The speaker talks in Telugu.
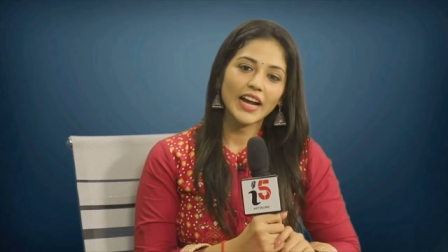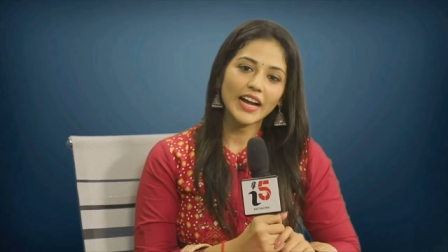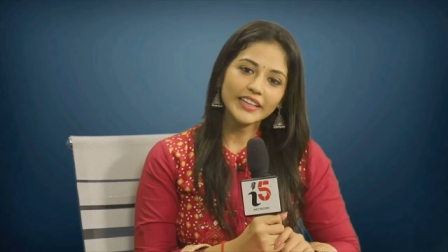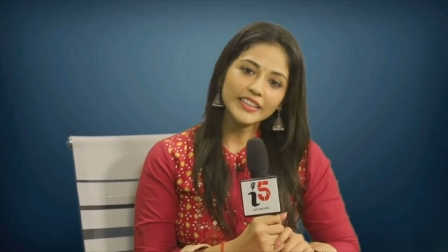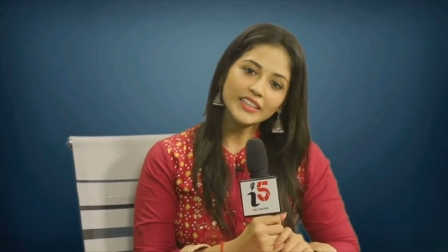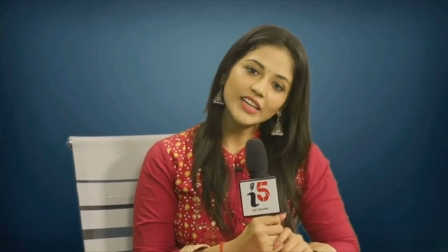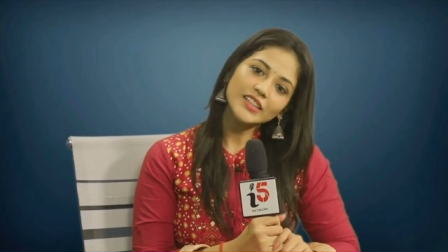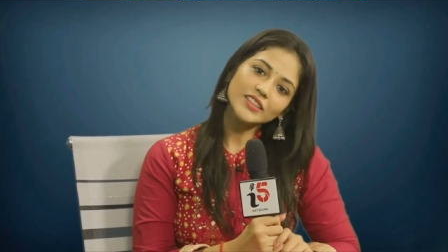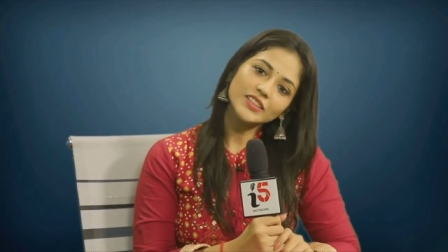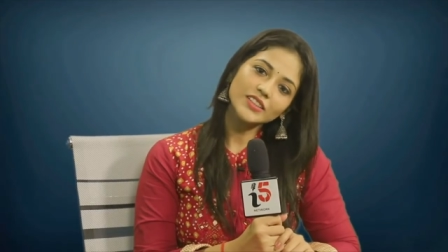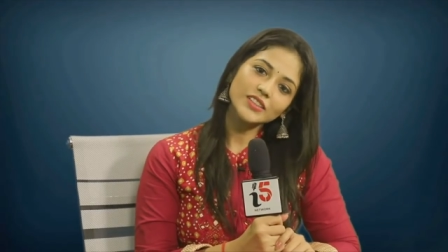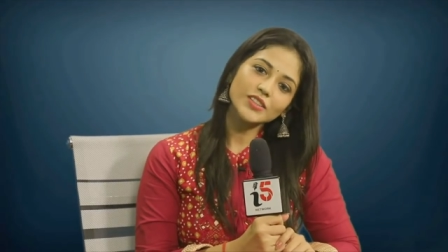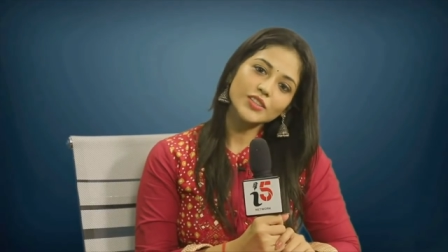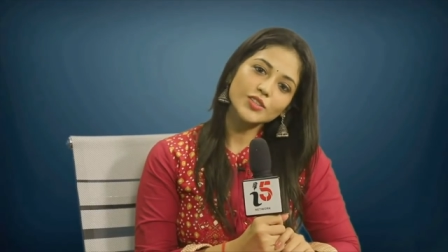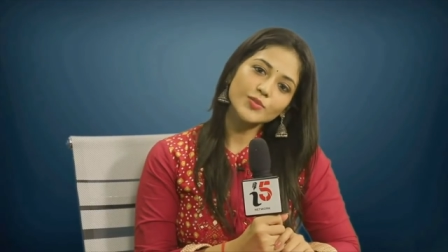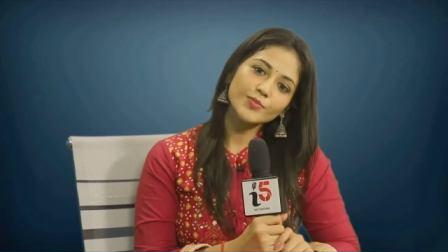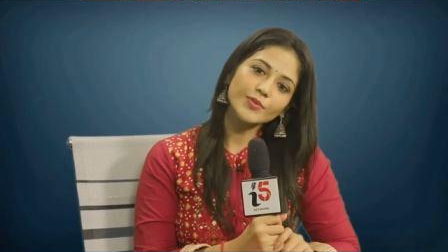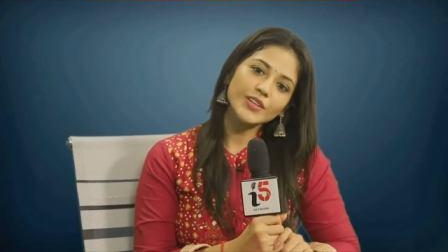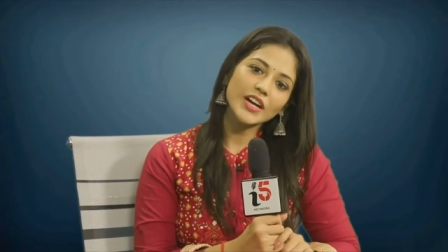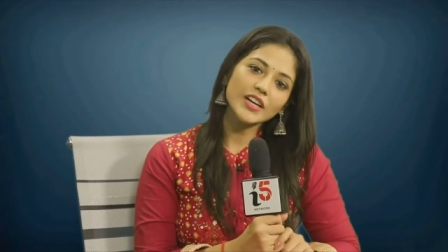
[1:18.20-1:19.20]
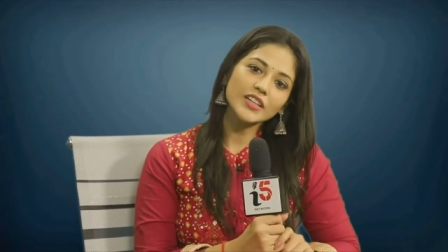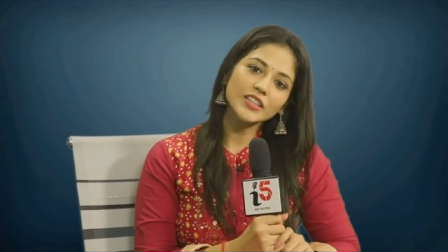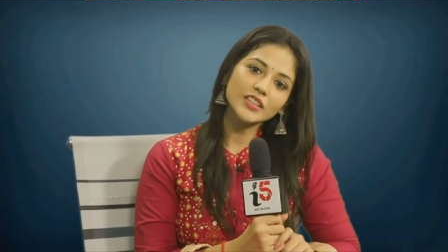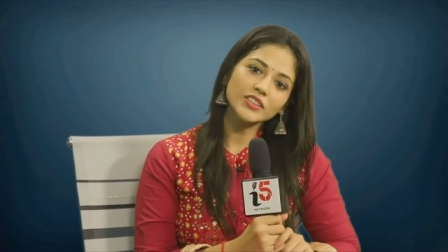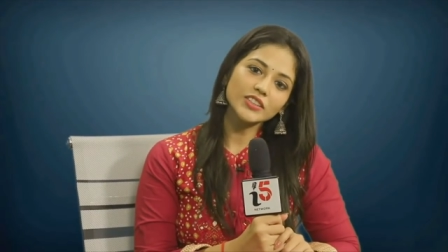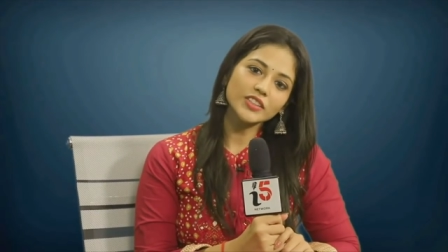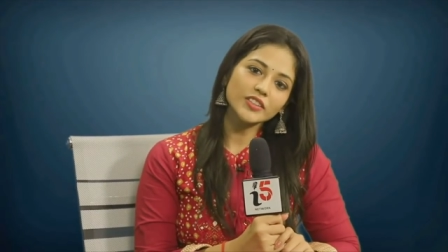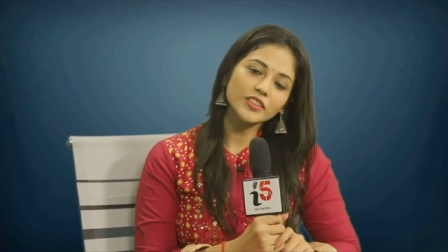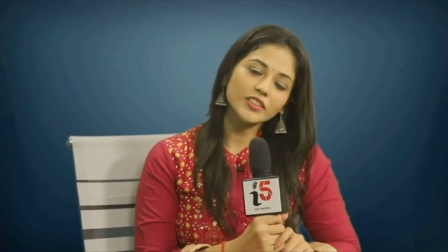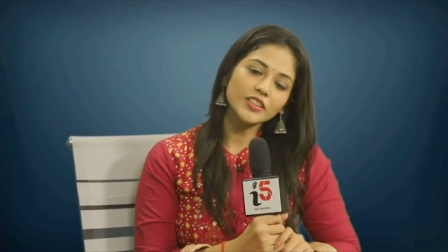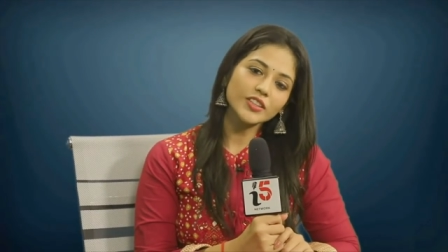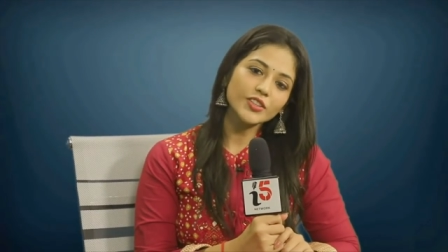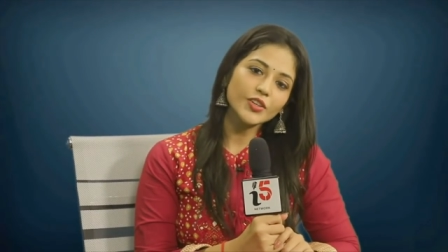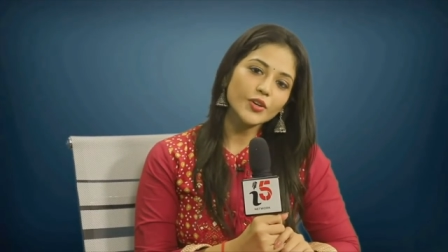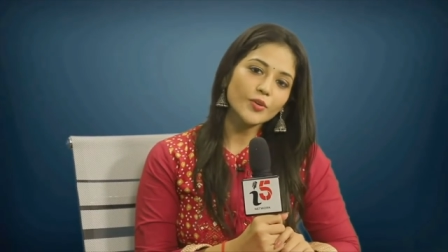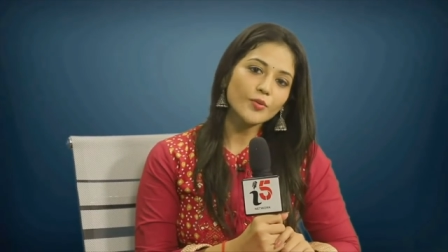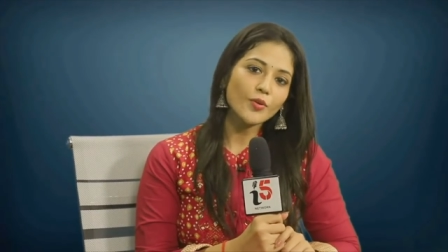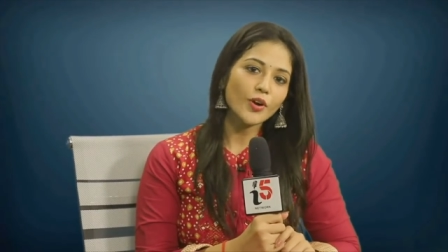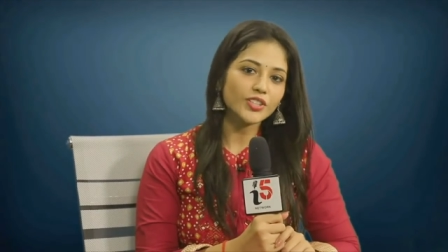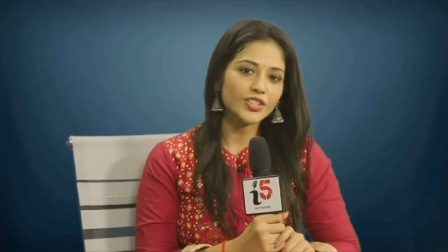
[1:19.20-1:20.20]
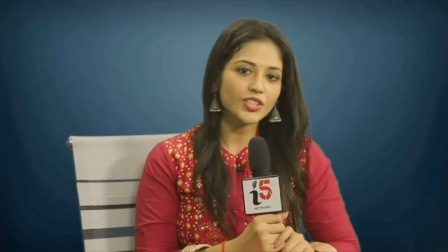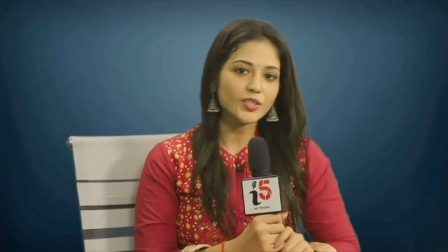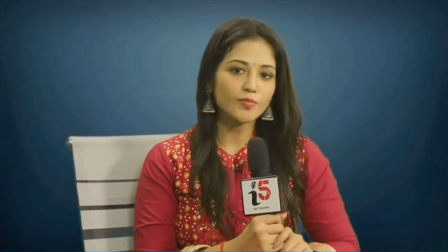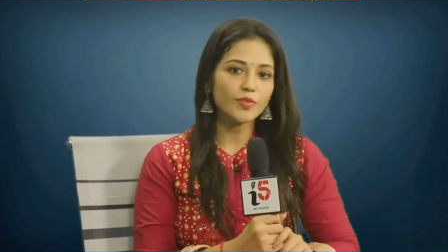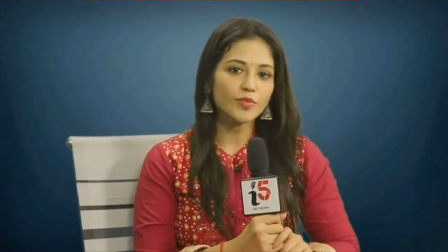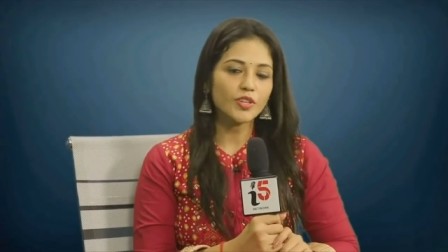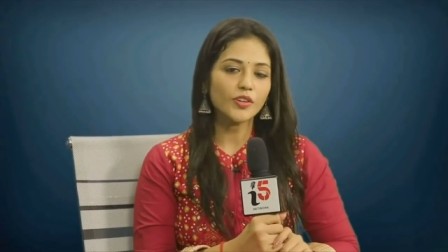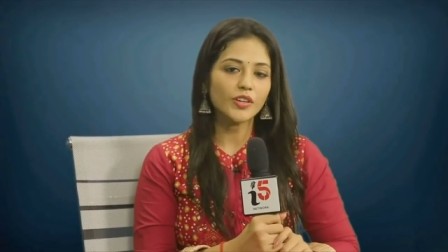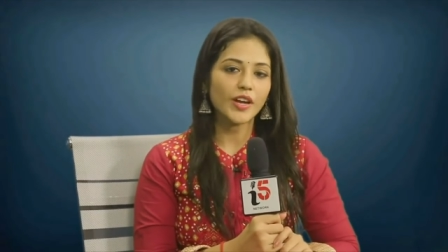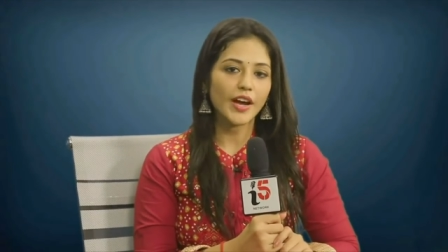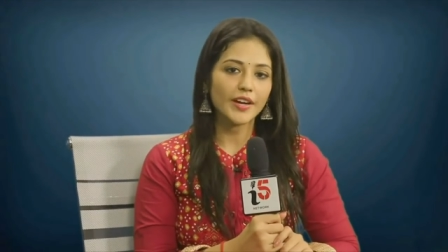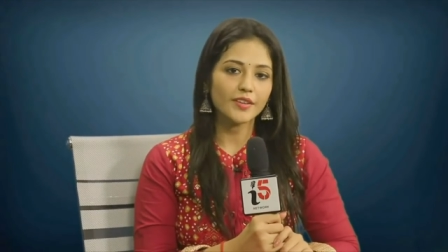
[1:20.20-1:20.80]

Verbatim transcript: హాయ్ గైస్ దిస్ ఇస్ ప్రియాంక జోల్కర్ యు ఆర్ వాచింగ్ మీ ఆన్